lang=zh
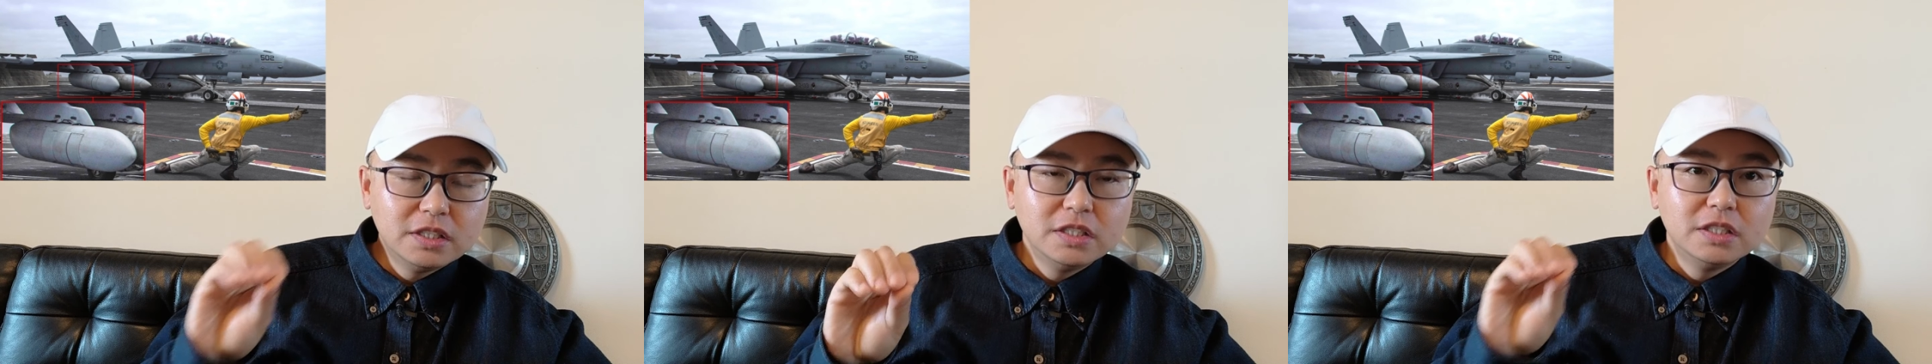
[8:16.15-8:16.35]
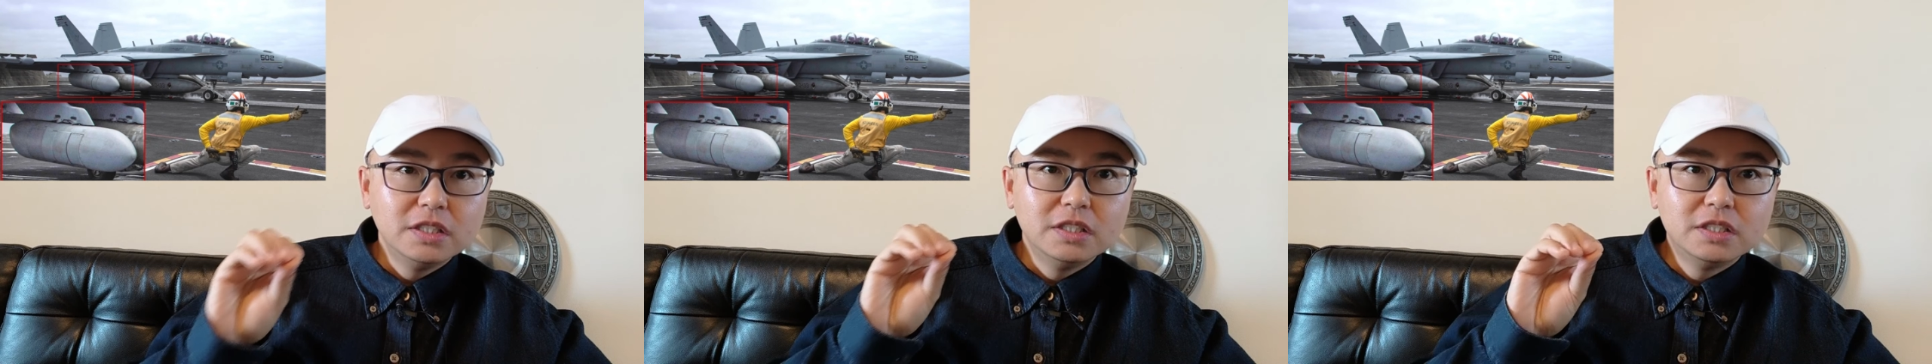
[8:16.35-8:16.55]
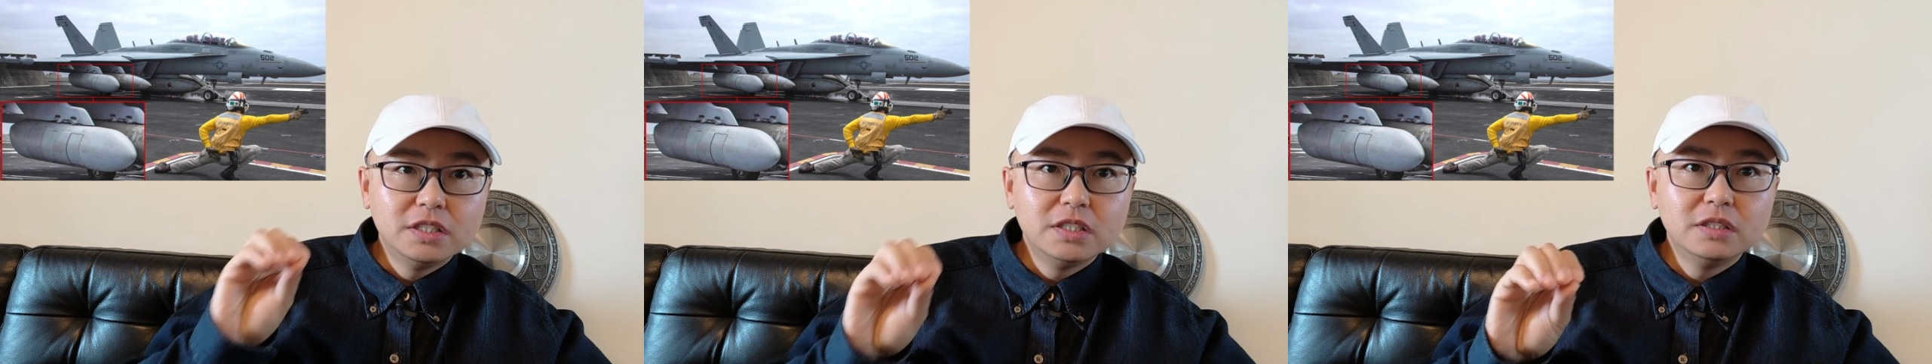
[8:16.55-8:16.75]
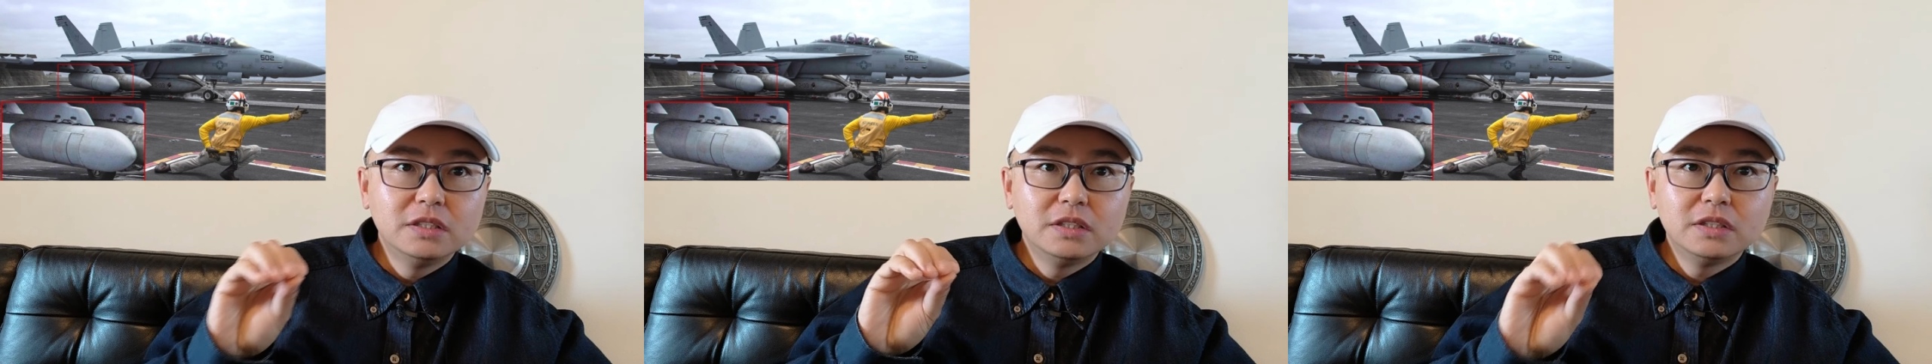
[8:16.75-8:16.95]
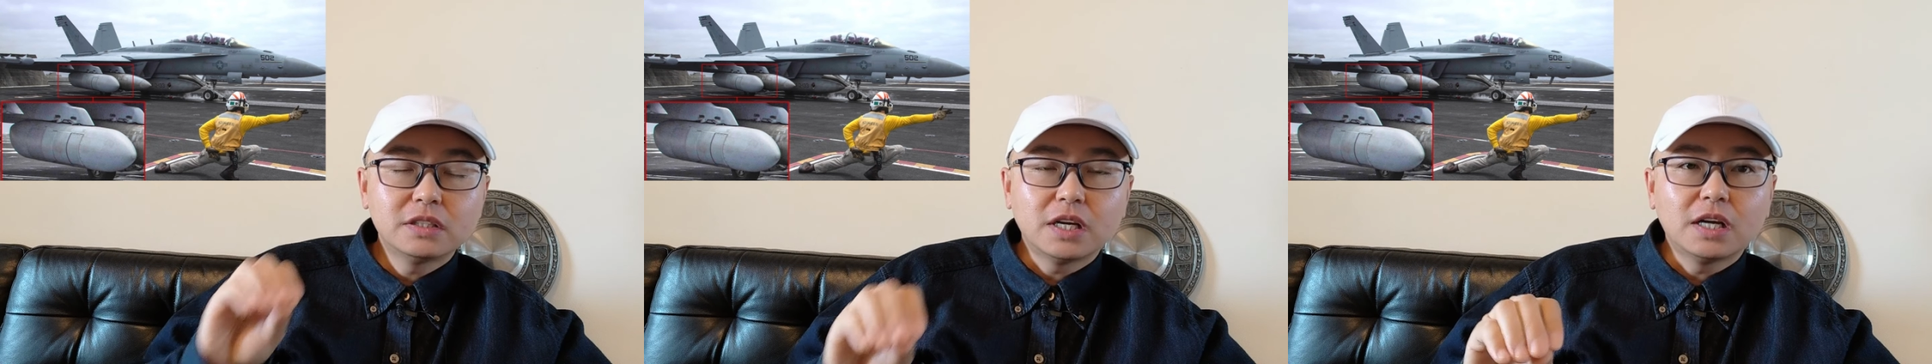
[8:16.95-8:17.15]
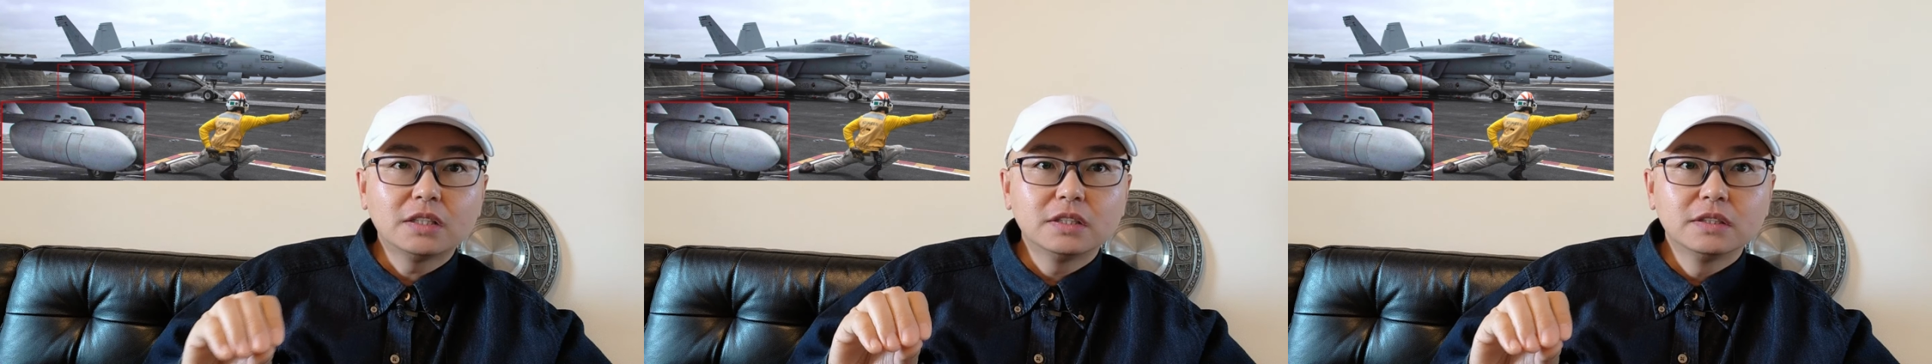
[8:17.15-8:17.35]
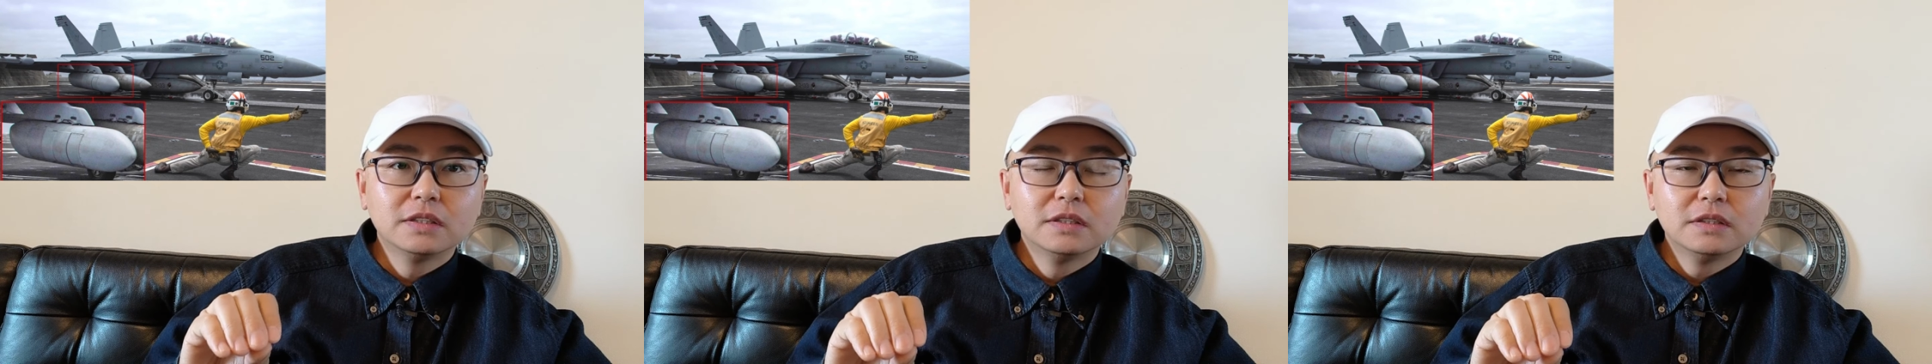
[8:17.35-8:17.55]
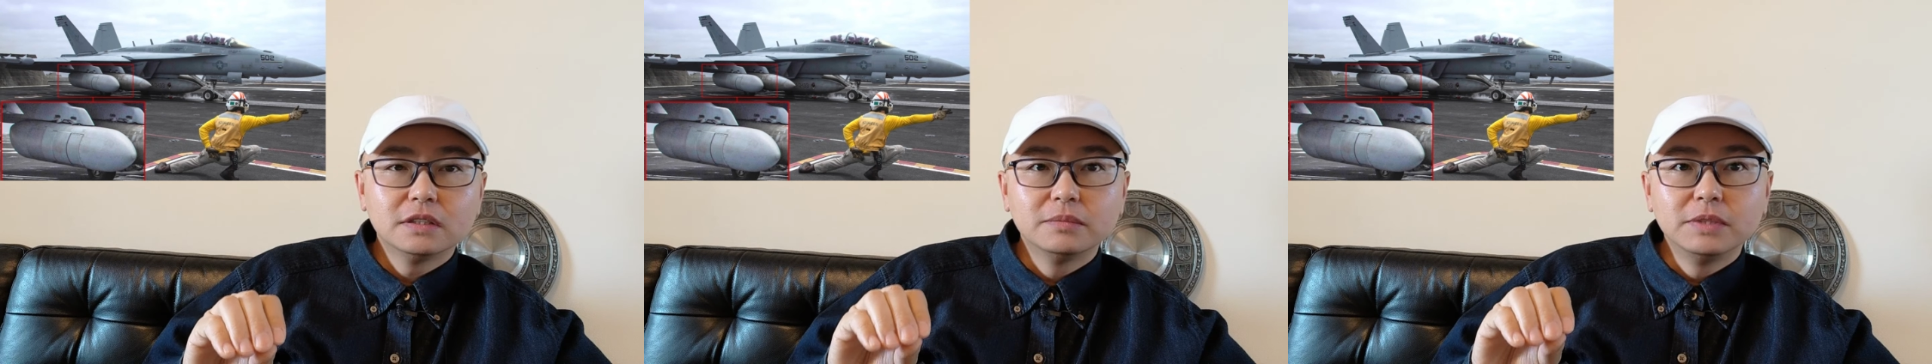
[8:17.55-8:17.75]
抵近查证，
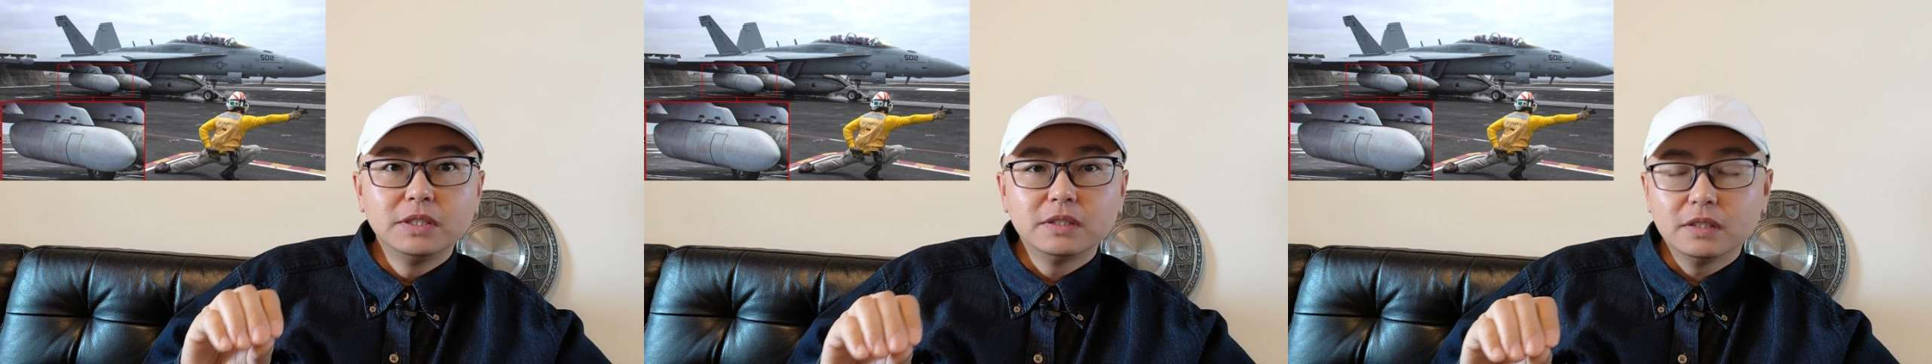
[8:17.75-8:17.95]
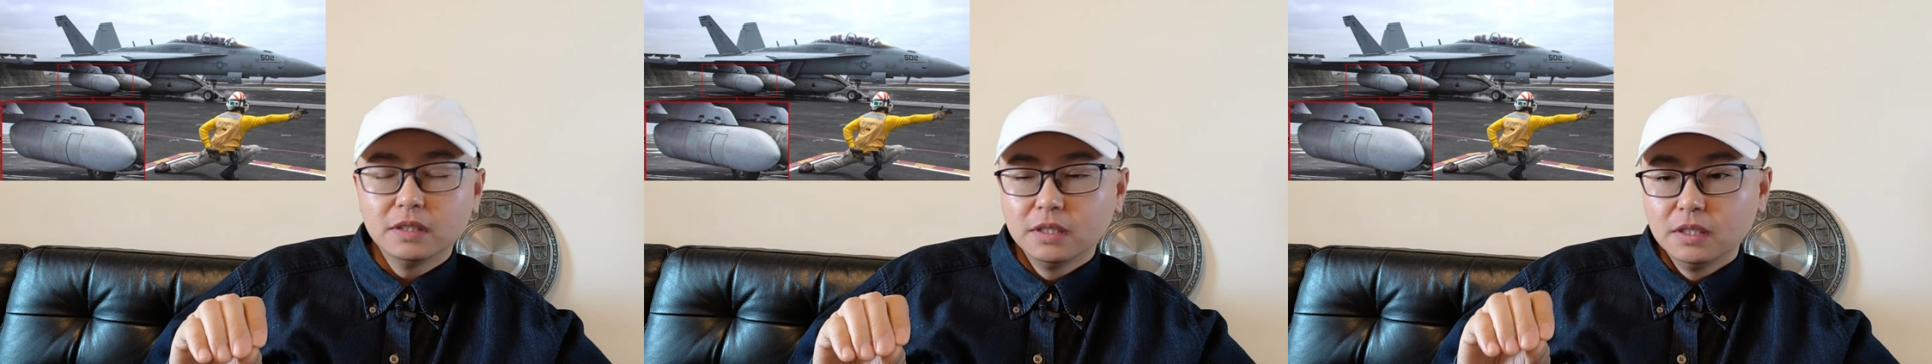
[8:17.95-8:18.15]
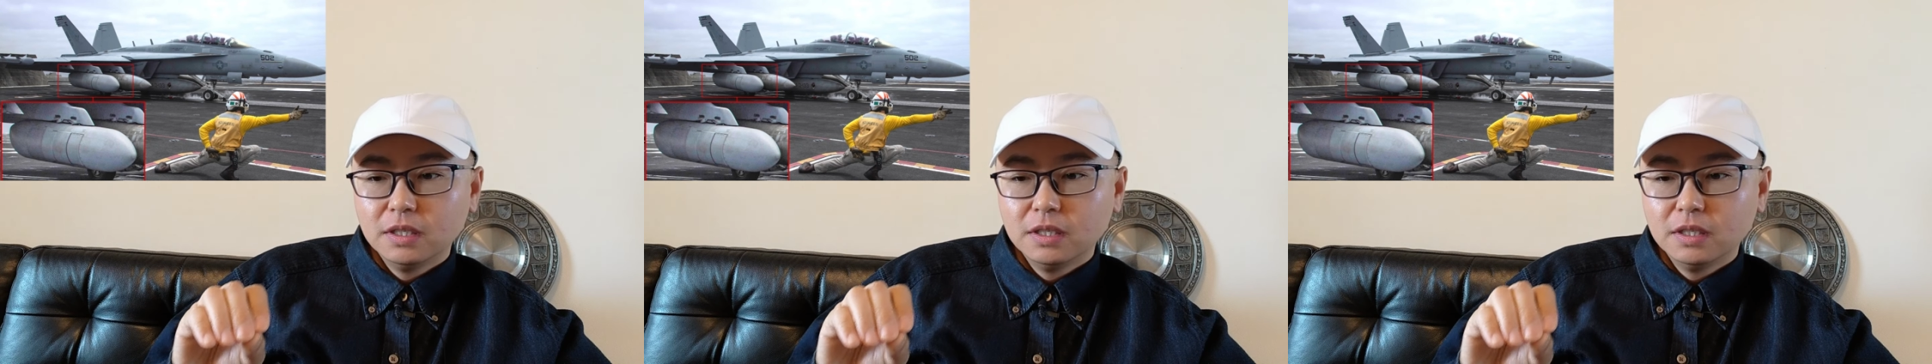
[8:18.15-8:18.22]
什么意思？